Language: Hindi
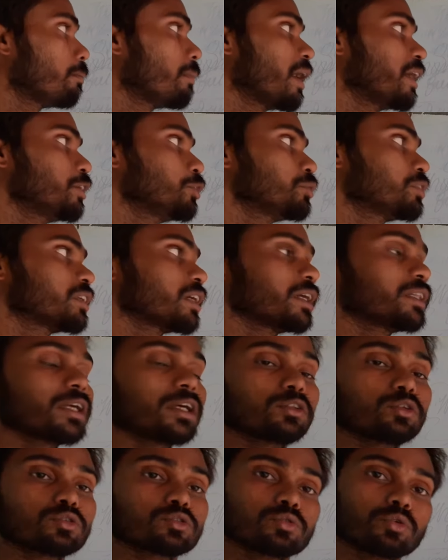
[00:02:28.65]
माइन्यूट कहते
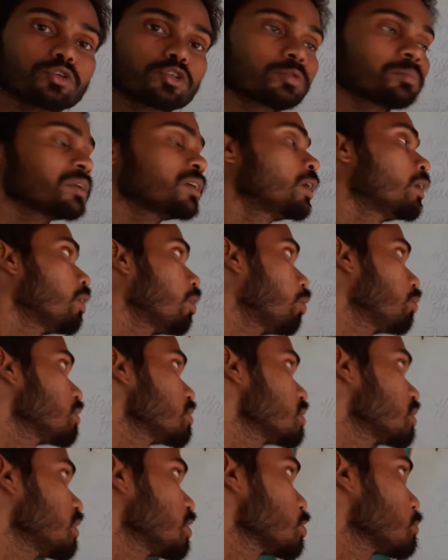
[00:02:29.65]
हैं तो सूक्ष्म और
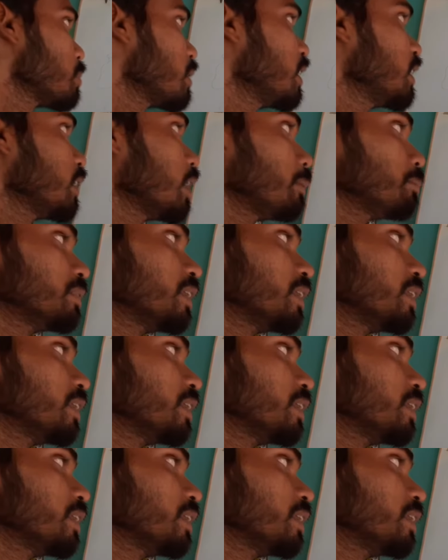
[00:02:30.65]
इसकी स्पेलिंग आप